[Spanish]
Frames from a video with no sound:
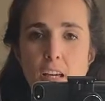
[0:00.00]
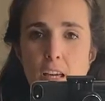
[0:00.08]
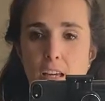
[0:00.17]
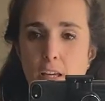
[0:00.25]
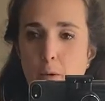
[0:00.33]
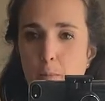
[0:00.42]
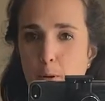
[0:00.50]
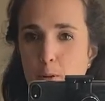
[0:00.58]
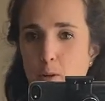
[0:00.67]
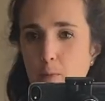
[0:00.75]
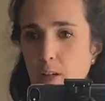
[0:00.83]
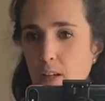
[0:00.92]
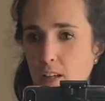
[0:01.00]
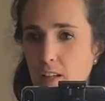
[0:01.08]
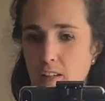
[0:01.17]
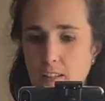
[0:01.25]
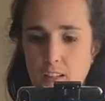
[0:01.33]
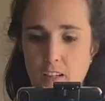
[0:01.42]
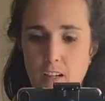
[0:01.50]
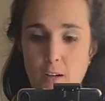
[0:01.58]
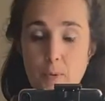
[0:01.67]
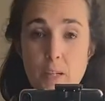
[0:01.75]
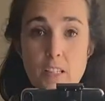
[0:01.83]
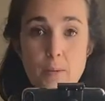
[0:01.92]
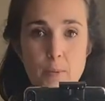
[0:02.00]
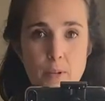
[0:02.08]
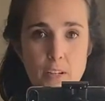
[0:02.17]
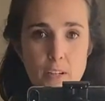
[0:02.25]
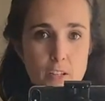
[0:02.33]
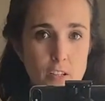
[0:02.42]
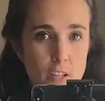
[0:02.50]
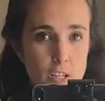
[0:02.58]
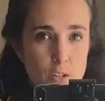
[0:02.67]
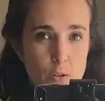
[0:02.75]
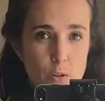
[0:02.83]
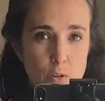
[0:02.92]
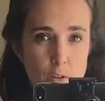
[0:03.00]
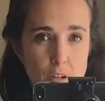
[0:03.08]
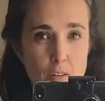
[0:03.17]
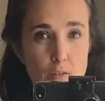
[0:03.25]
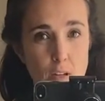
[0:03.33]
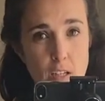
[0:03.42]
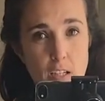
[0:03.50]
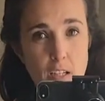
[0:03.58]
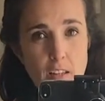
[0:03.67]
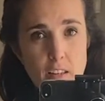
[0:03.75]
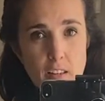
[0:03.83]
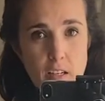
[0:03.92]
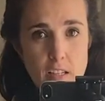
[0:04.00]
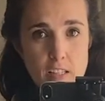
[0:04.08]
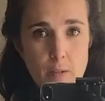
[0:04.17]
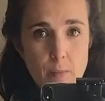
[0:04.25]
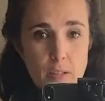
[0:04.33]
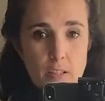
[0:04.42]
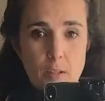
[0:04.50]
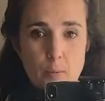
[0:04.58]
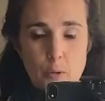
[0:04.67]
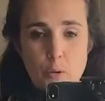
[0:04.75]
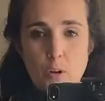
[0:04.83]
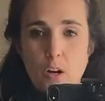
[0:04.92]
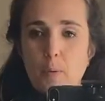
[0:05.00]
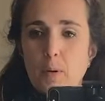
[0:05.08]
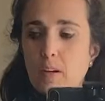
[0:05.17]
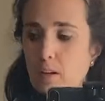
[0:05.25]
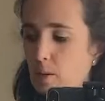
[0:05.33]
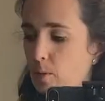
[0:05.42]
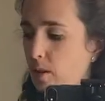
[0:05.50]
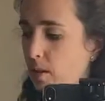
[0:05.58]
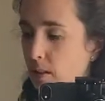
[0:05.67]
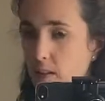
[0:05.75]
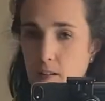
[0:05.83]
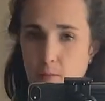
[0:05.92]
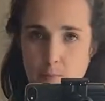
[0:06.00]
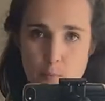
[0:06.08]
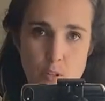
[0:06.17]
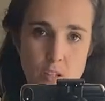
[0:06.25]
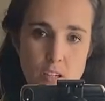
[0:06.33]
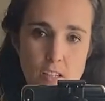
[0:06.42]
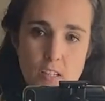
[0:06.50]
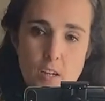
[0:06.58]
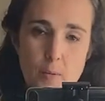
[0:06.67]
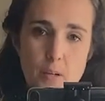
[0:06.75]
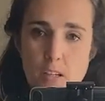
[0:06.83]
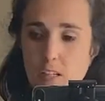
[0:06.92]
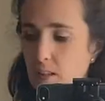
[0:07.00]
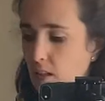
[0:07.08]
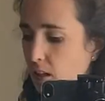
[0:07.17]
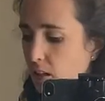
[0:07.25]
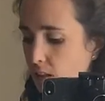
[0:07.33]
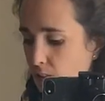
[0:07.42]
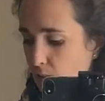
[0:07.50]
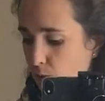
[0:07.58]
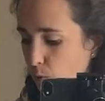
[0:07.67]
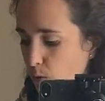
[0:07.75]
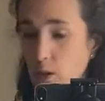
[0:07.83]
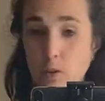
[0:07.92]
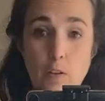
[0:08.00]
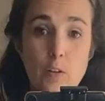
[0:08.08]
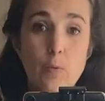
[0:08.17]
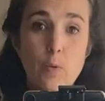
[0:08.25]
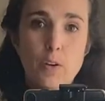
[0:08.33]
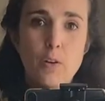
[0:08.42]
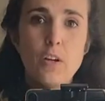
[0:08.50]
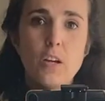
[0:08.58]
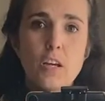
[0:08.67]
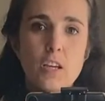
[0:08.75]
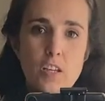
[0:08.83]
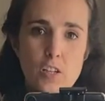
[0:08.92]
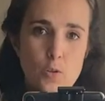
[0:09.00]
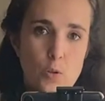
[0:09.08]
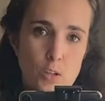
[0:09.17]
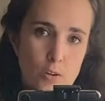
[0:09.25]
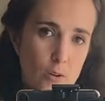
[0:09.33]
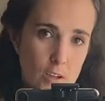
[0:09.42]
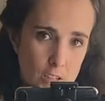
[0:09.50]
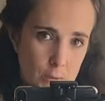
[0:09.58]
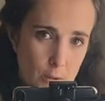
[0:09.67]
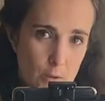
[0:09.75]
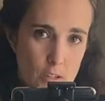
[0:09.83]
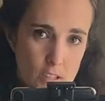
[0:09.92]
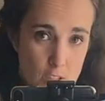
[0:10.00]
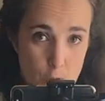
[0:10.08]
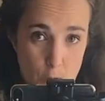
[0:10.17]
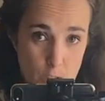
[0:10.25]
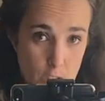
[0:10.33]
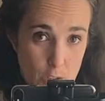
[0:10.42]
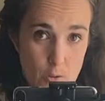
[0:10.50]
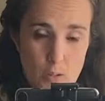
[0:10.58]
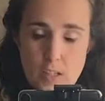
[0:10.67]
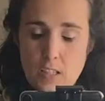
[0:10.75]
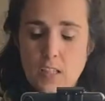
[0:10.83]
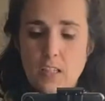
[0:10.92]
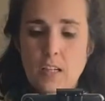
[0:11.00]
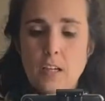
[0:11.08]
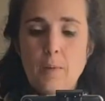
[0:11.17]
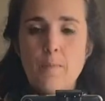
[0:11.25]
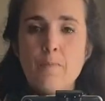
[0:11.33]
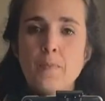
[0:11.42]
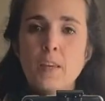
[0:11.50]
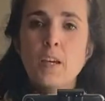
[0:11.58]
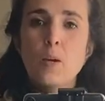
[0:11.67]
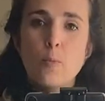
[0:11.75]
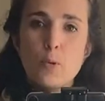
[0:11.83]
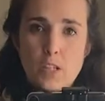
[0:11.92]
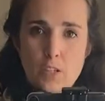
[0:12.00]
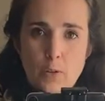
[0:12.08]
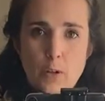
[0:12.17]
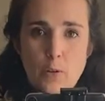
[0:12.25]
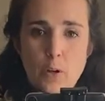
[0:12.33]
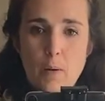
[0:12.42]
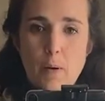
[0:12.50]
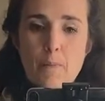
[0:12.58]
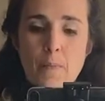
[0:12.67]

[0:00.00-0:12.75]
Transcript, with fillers: Eh, perdonadme que esté la cama así pero es que estoy con el Fly Lady de la semana y me tocaba lavar pues, las sábanas y tal, y la funda que también no he empezado. Y estoy ya con las lavadoras y estoy en ello, así que pues es lo que tocaba.